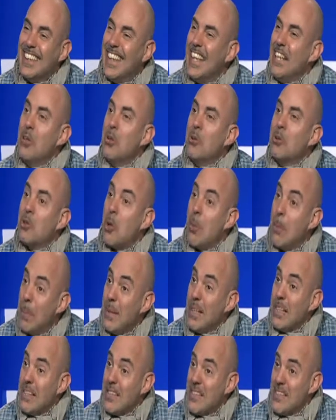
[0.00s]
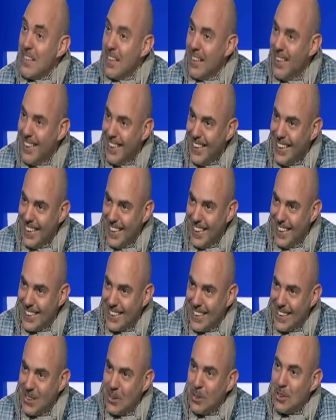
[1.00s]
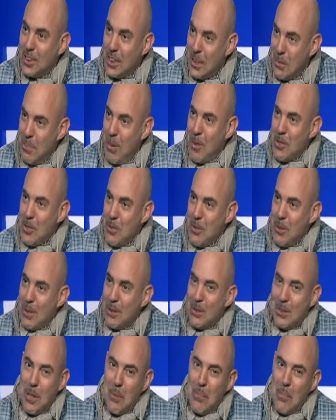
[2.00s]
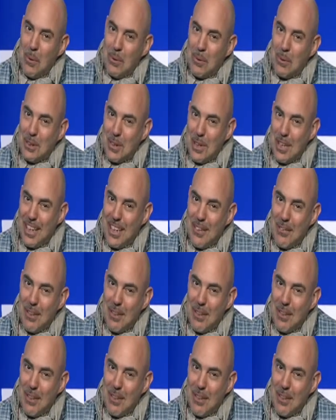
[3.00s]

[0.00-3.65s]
dei non troppisti, nel senso ti sposo ma non troppo tutte